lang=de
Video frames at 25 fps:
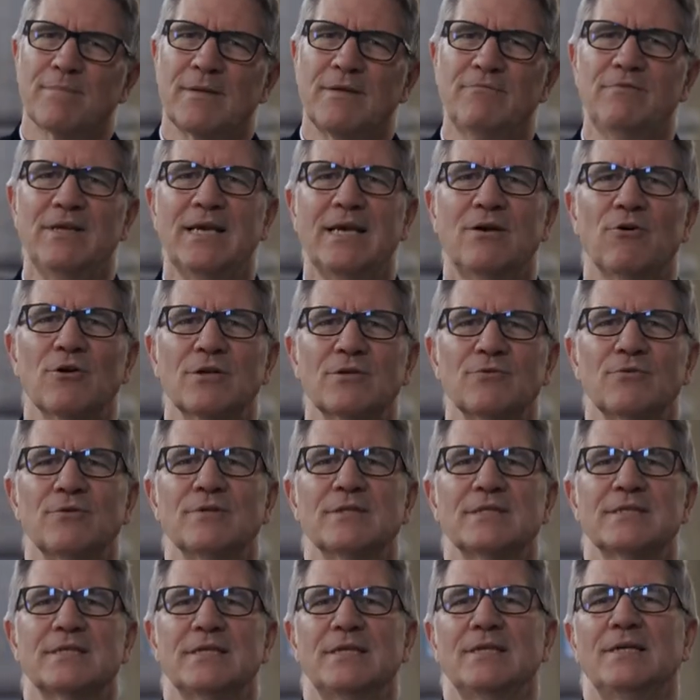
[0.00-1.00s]
Wie Gott
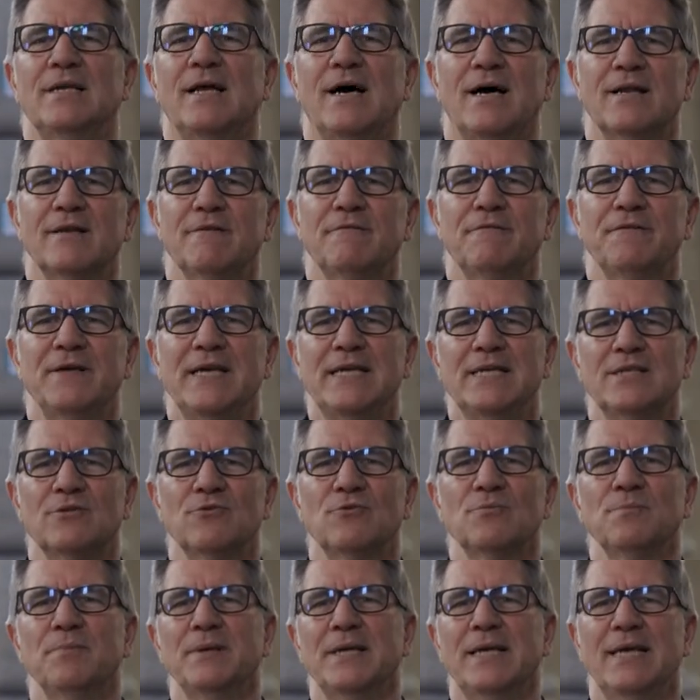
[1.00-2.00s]
uns in
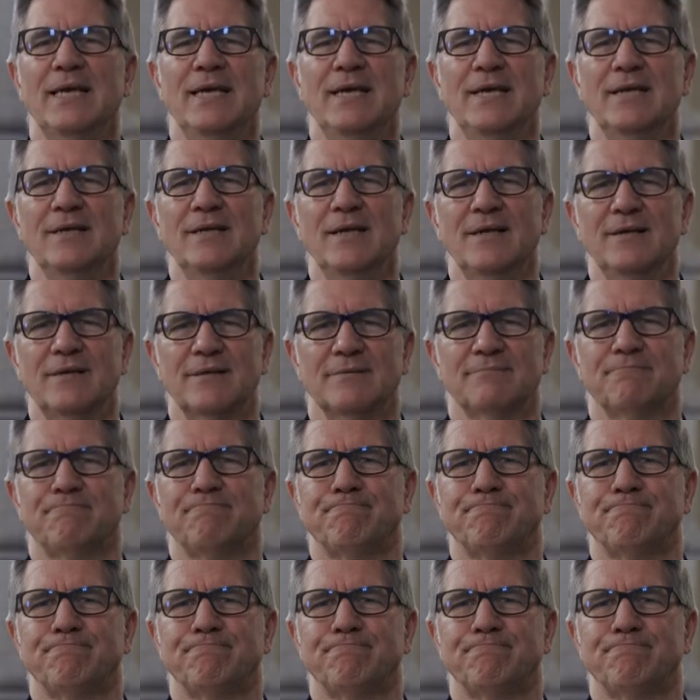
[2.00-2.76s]
Anfechtung begegnet,